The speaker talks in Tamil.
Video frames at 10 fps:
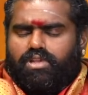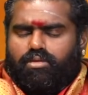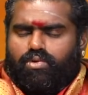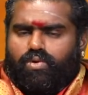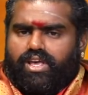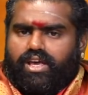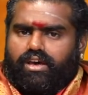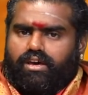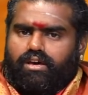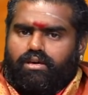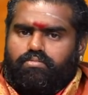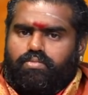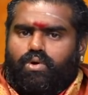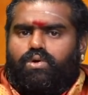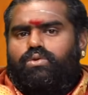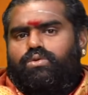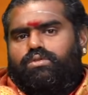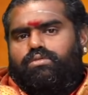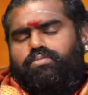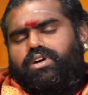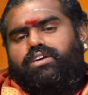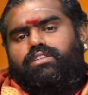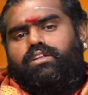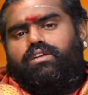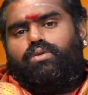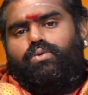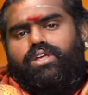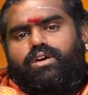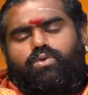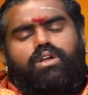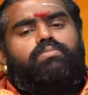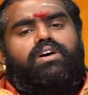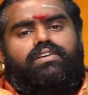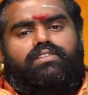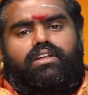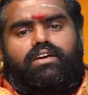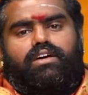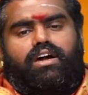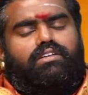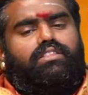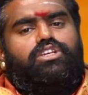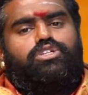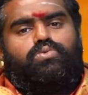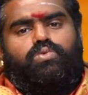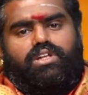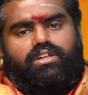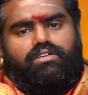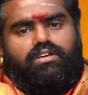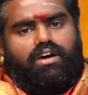நம்மளுடைய போரூர் பக்கத்தில் இருக்கக்கூடிய குளப்பாக்கத்தில் அகத்தீஸ்வரர்